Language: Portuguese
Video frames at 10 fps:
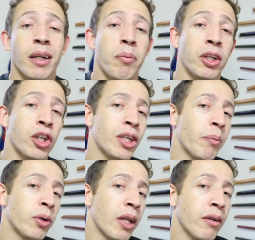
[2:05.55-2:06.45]
ela pode te ajudar
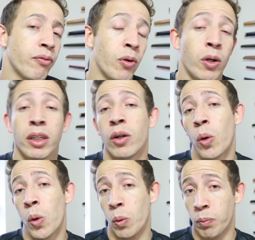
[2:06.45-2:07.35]
por telefone
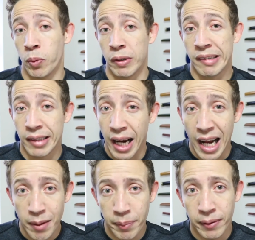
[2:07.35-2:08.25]
ou por
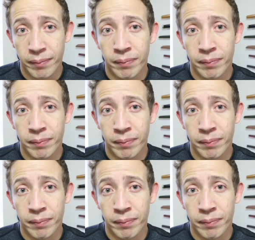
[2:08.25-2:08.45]
Skype